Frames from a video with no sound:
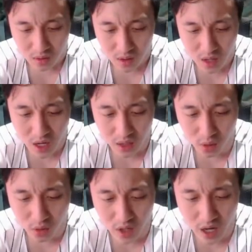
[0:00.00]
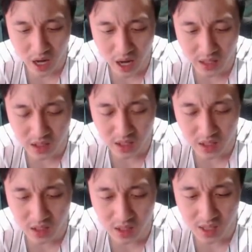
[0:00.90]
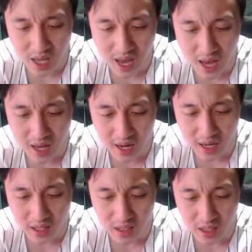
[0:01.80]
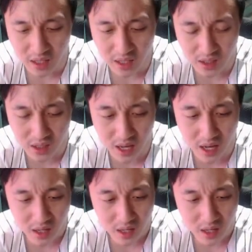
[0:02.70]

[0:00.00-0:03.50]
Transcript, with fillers: Aduh guys, gak jadi salah ini ya guys ya.